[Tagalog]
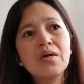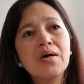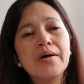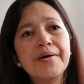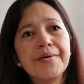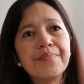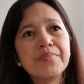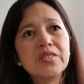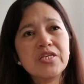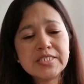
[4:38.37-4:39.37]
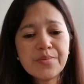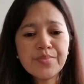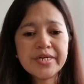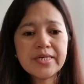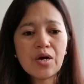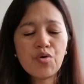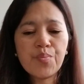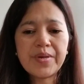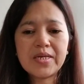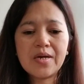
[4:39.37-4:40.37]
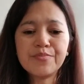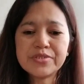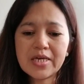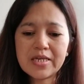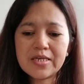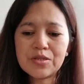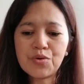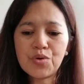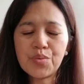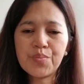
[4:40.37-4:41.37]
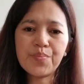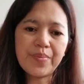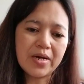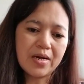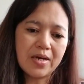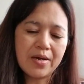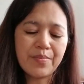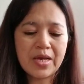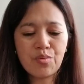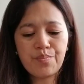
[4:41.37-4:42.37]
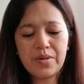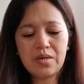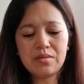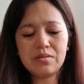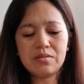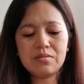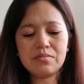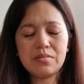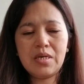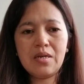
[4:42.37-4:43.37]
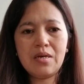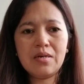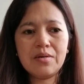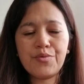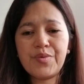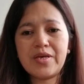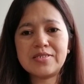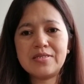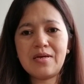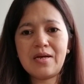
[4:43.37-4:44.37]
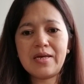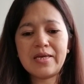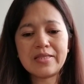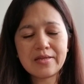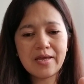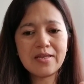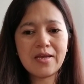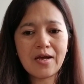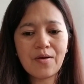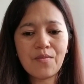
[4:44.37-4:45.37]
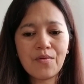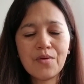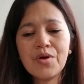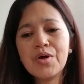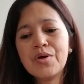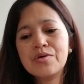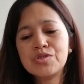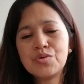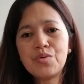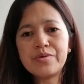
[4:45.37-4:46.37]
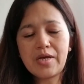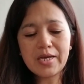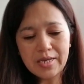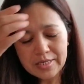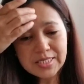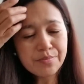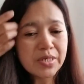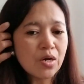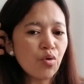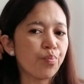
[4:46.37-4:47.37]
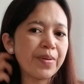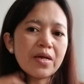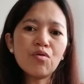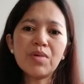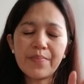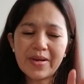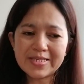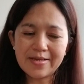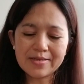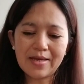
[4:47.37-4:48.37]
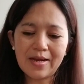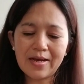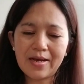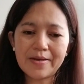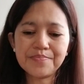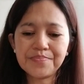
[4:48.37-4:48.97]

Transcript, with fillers: um, December niya ako pinapunta dito para mayroon pang ilang weeks na i-train niya ako. So, kaya December ako. Pero, mabilis lang talaga.